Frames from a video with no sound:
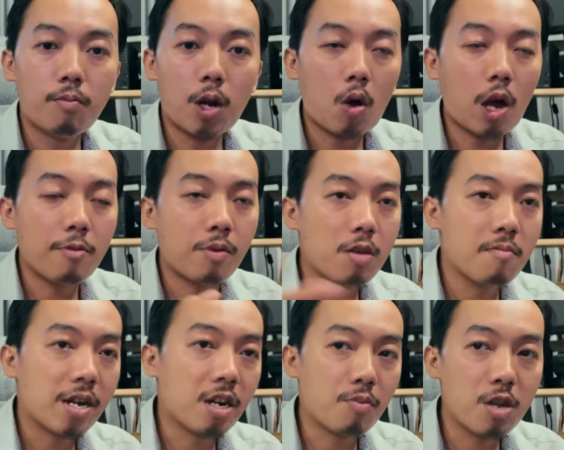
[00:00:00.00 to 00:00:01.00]
lọc IP
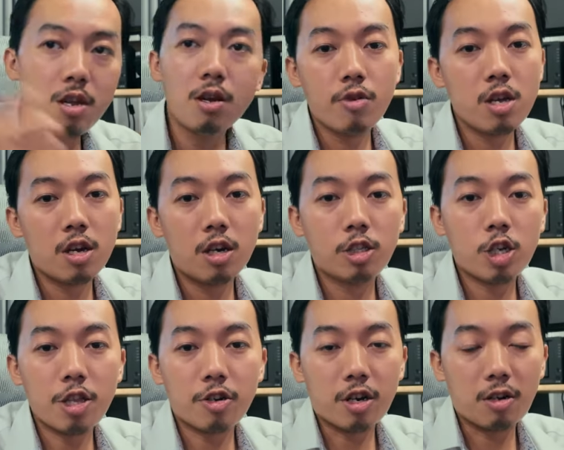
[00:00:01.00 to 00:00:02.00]
bên IP vì
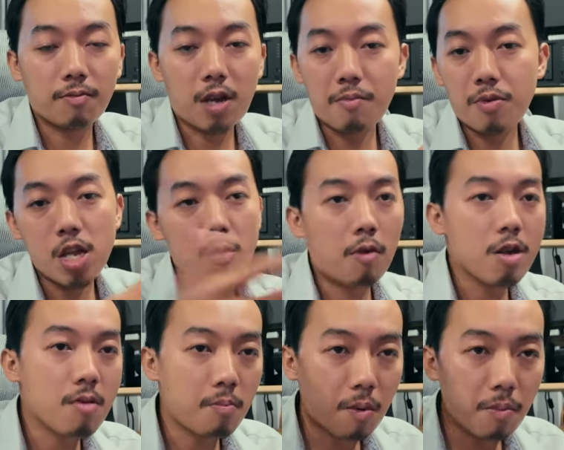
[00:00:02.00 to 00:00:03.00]
generate IP
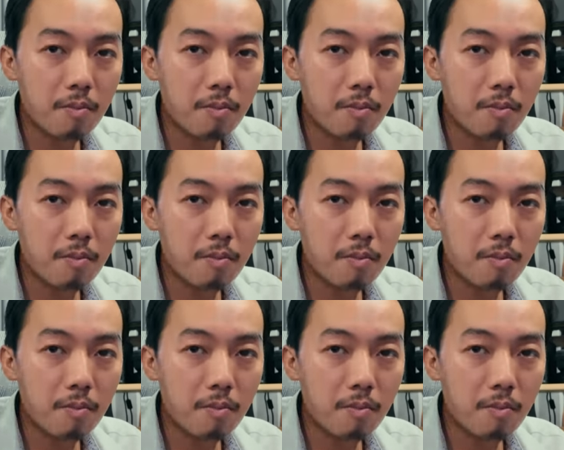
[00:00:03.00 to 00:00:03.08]
mới mà